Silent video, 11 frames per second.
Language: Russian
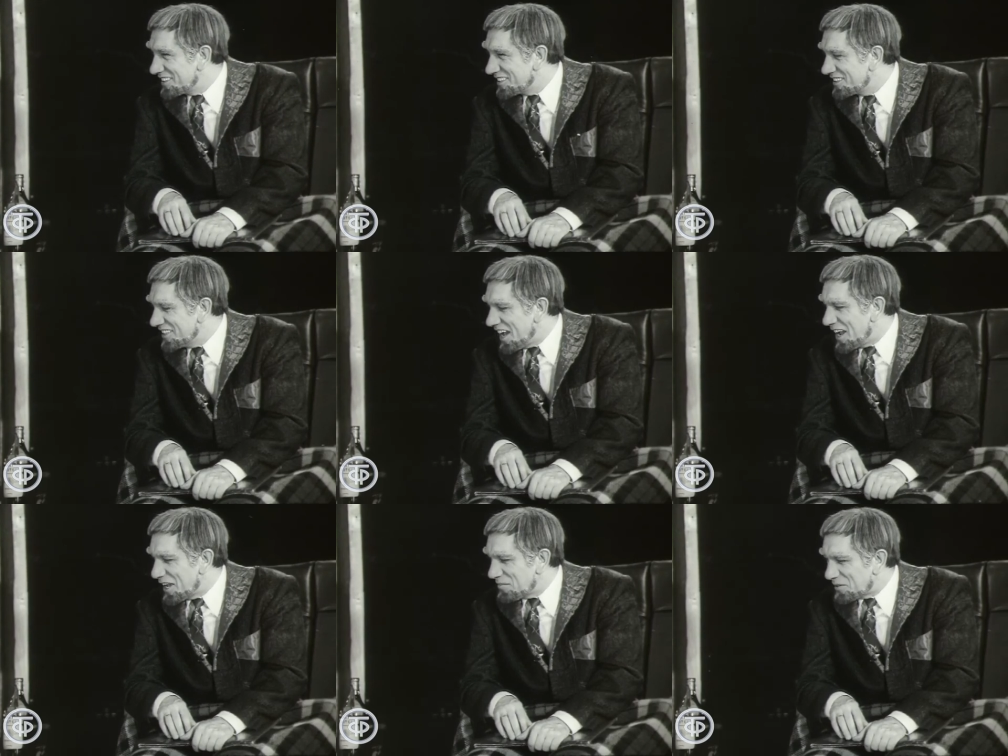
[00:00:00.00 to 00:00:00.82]
Да,
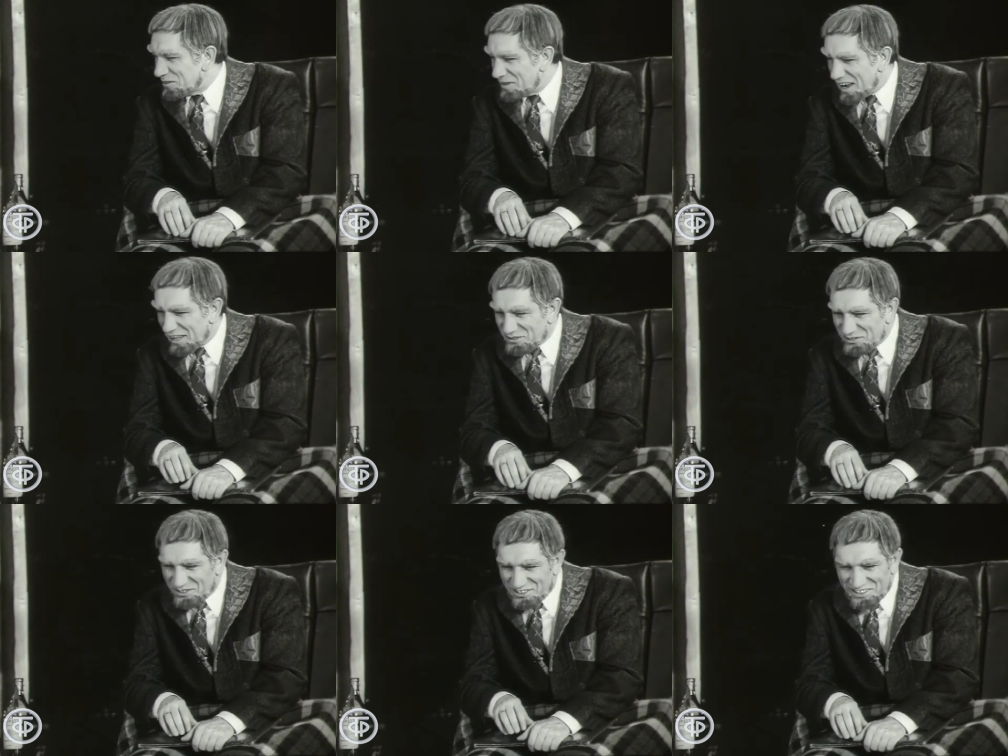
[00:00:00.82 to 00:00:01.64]
я понимаю.
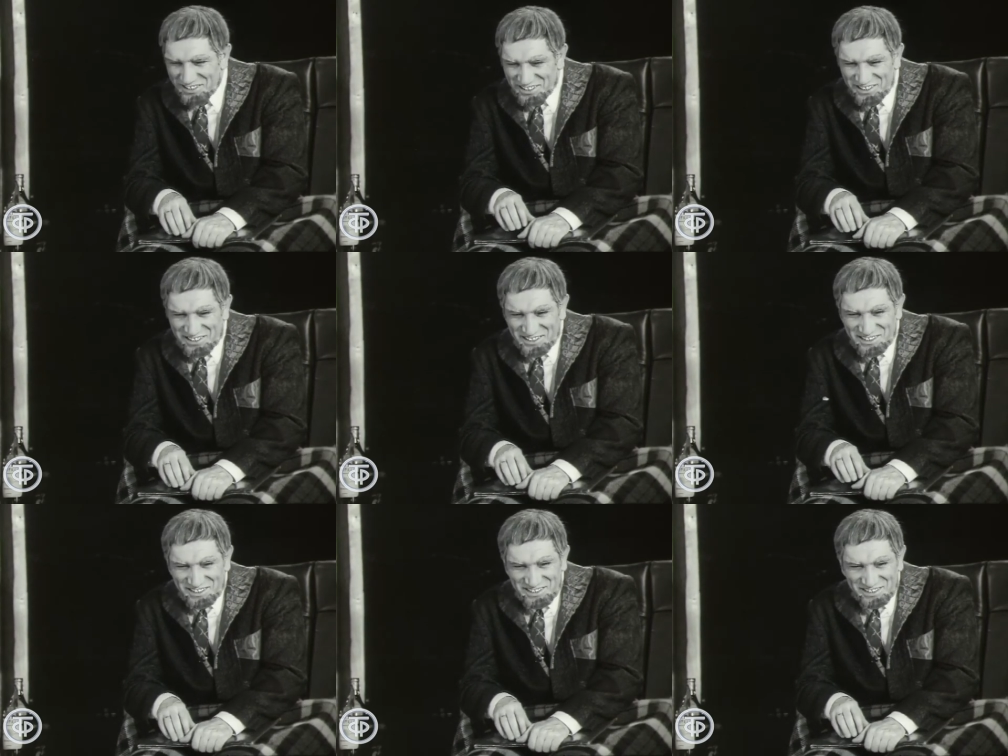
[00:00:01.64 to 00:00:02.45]

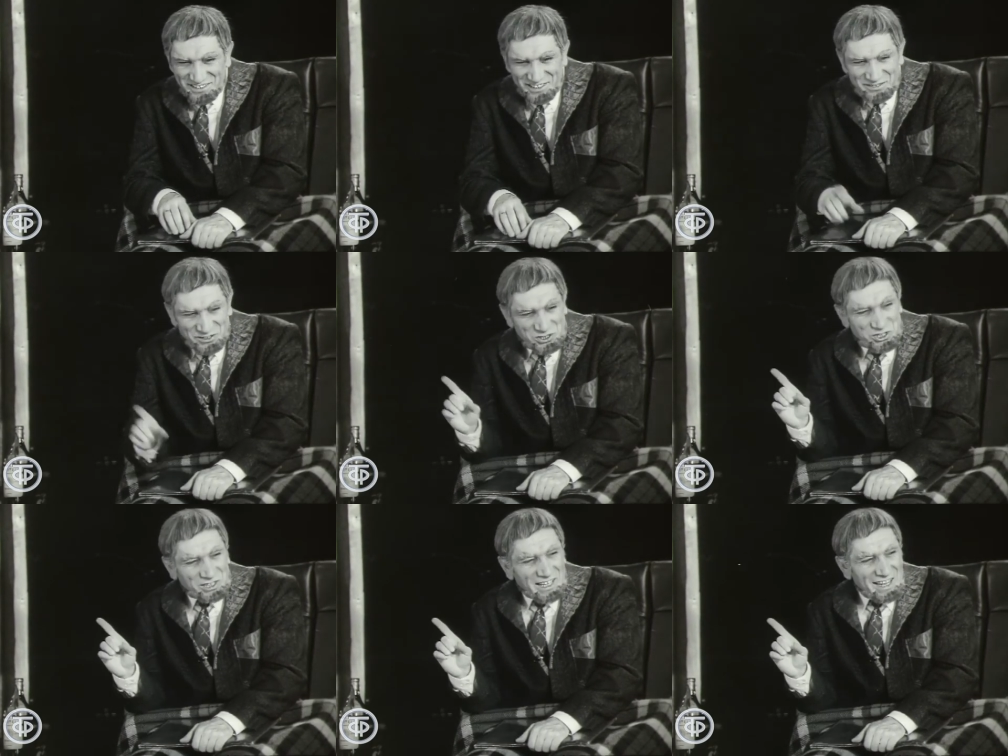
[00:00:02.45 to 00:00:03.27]
Ты вот
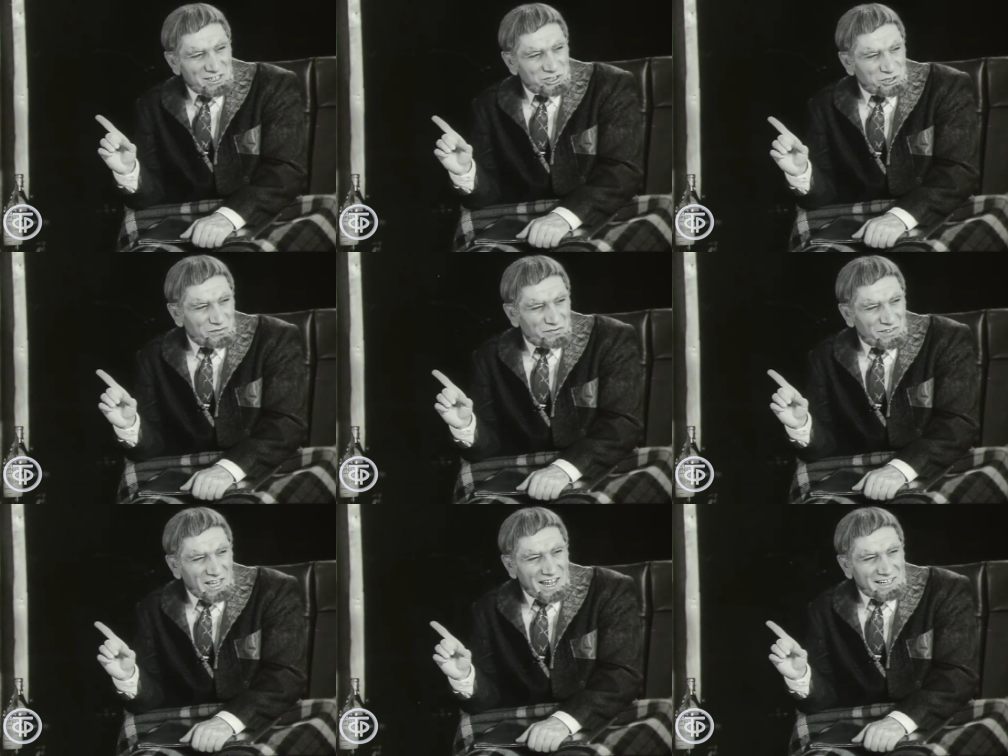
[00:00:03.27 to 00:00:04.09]
считаешь, что в
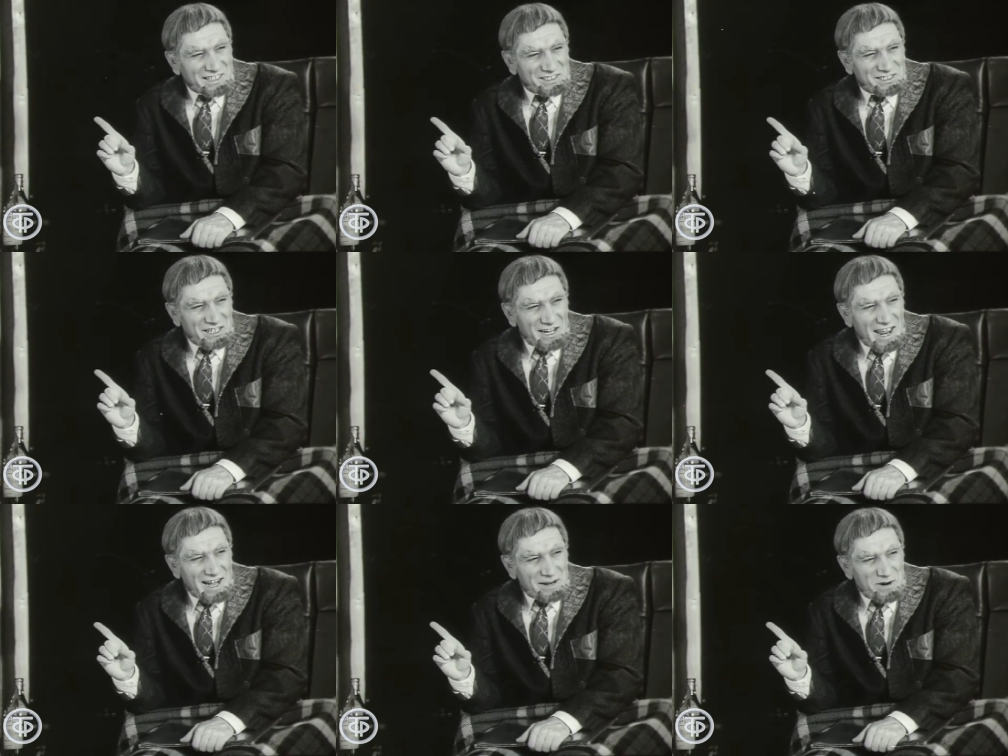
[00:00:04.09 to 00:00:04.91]
Кларка
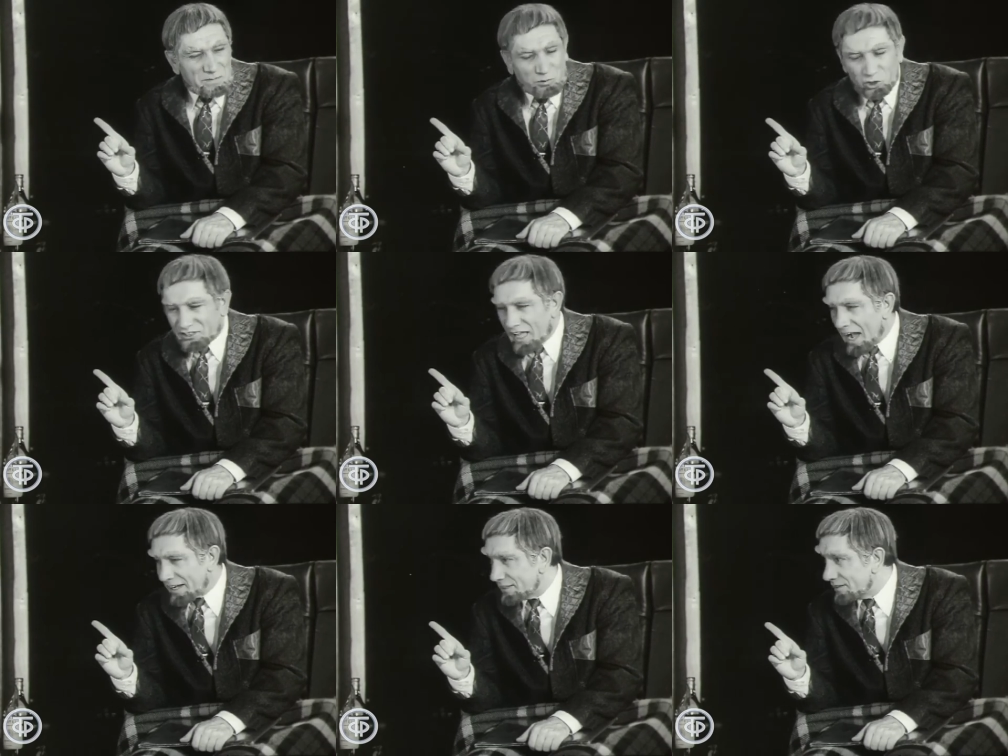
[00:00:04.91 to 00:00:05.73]
стреляли мы, пусть
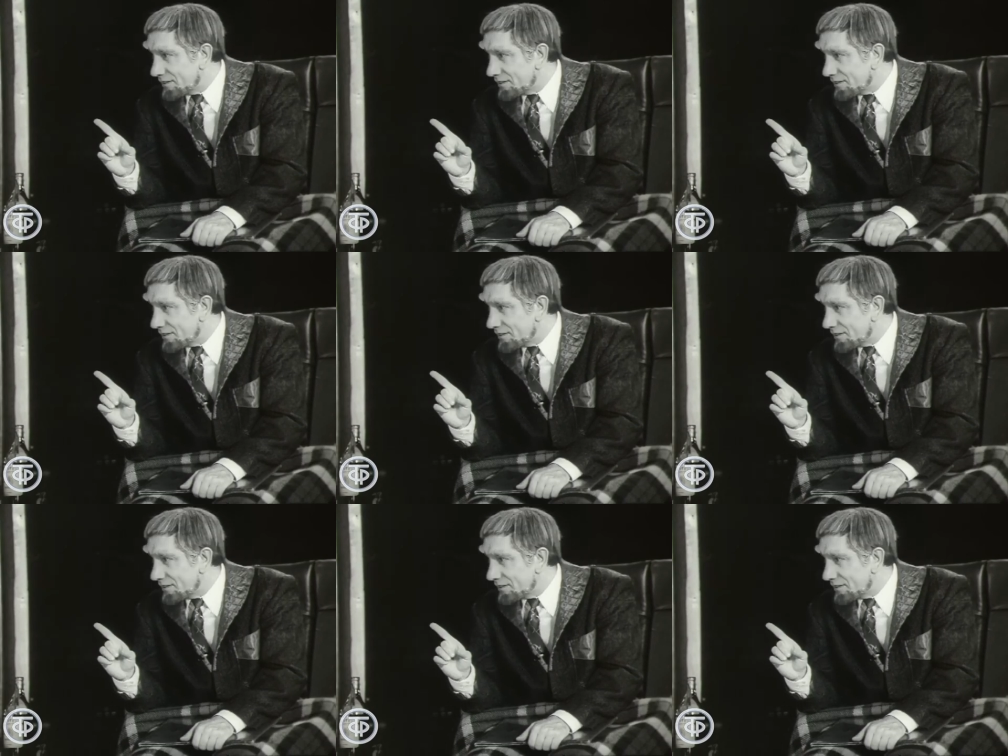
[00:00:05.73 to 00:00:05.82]
так.